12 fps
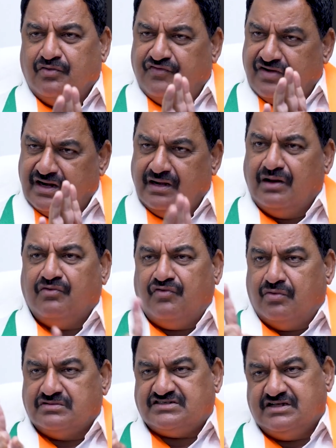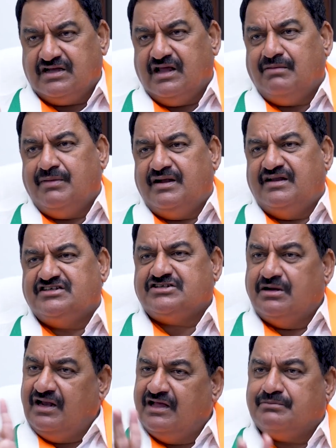ఎవరన్నా సింగిల్ మెన్
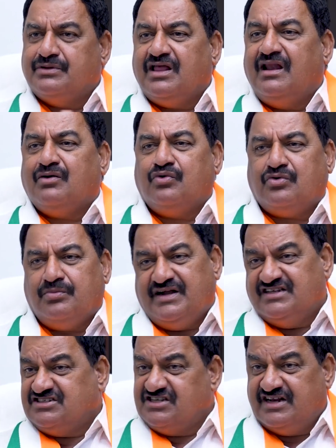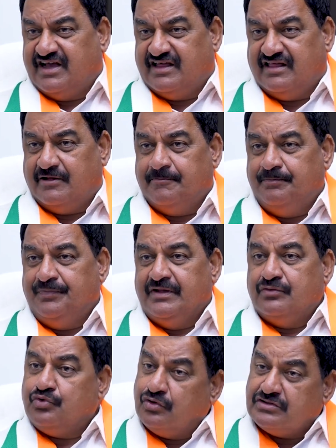డిసిషన్ లేకపోతే వాళ్ళ కుటుంబ డిసిషనే కదా
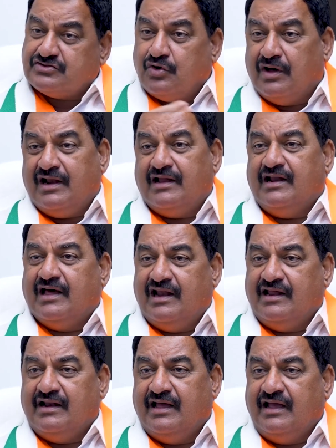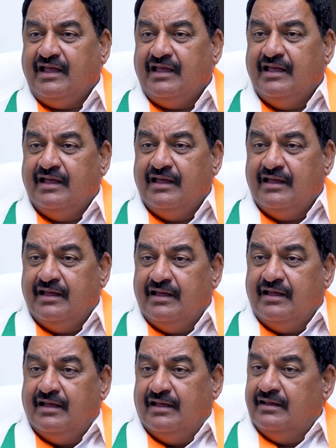దోసుకోవాలన్న వాళ్ళేనా
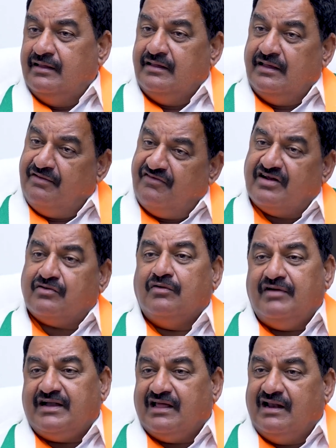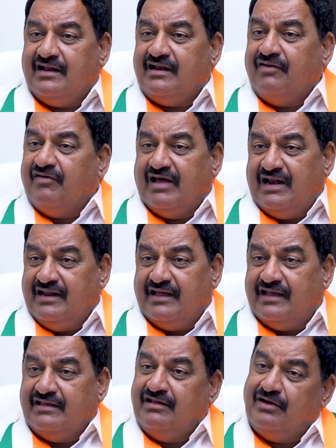ఏ వర్కులు పెట్టాలన్నా
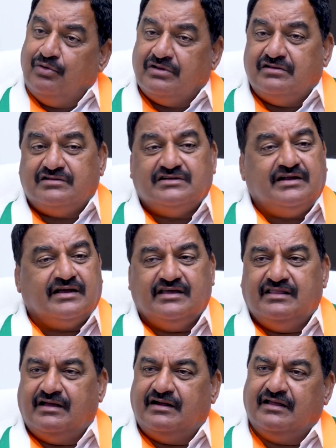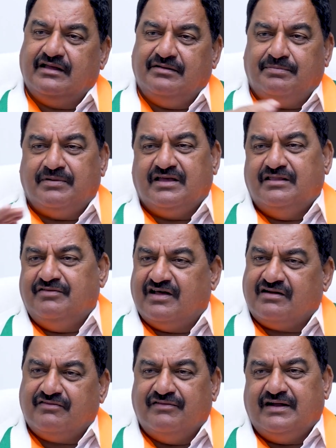వాళ్ళేనా వీళ్ళు వచ్చి నాకు గిది అడిగే గిది
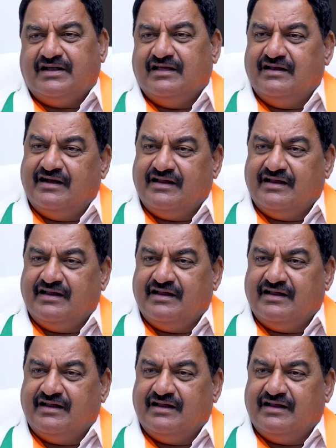వర్క్ పెట్టాయని